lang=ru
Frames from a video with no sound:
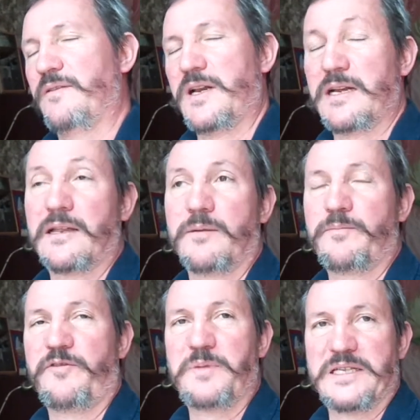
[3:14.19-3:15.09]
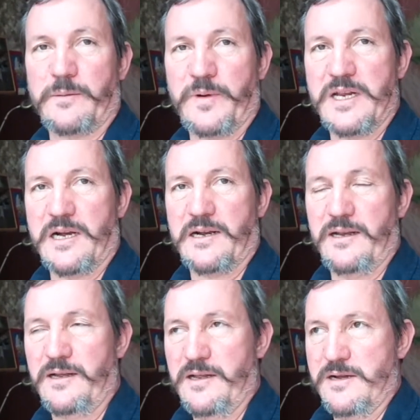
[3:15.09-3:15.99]
вернее, когда в Питер приехали,
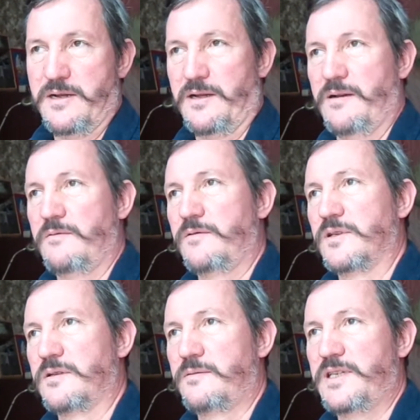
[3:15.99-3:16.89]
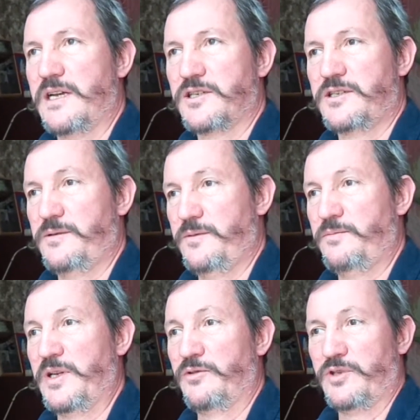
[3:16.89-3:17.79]
вот, тяжести,
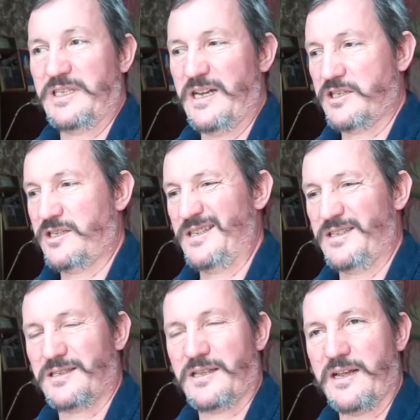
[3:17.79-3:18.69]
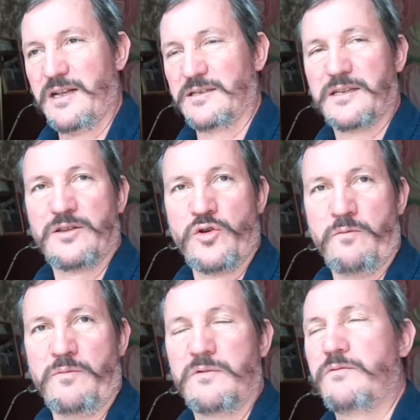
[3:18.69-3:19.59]
перенос тяжести состоялся
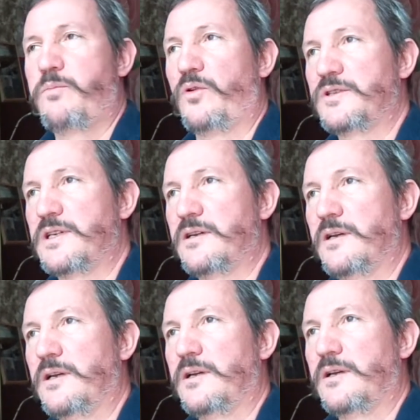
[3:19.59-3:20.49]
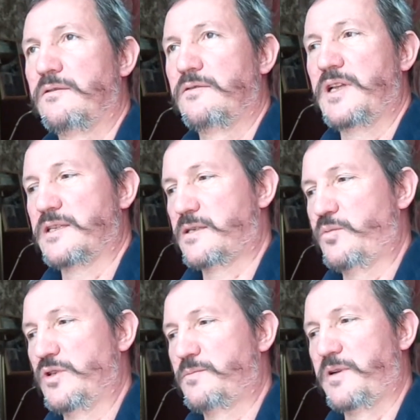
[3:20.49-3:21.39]
днем в полдень, 12
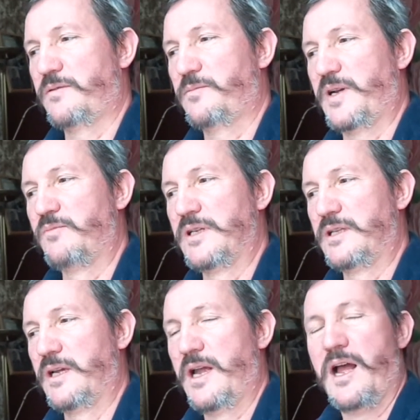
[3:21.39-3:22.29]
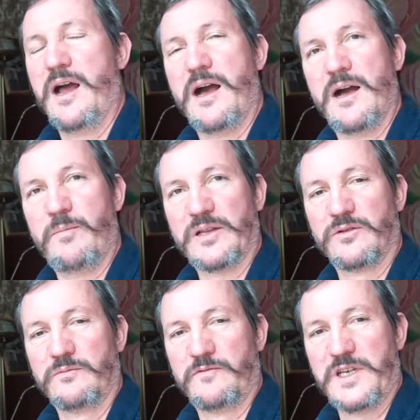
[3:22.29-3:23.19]
поезд при, прибыл, а
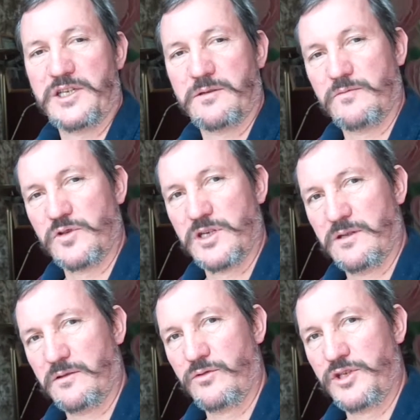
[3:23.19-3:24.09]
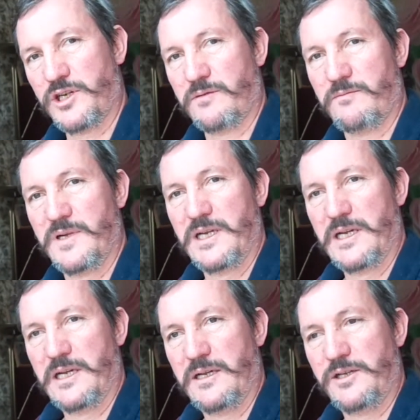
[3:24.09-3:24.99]
потом вечером уже, ночером,
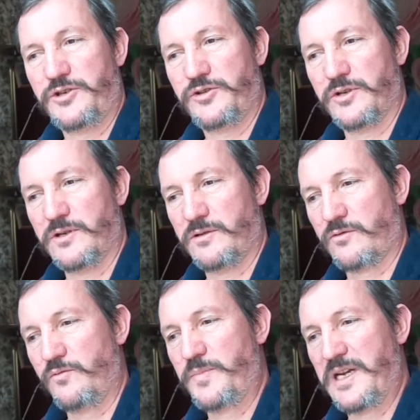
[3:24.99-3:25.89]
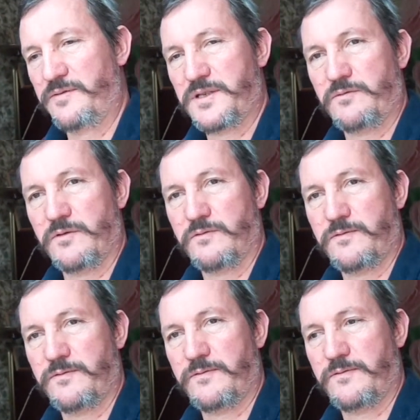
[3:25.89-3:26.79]
еще накупили всего
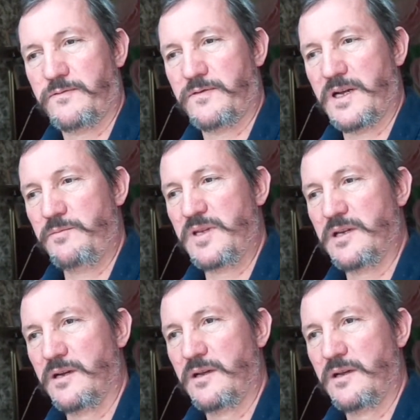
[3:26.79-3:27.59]
оби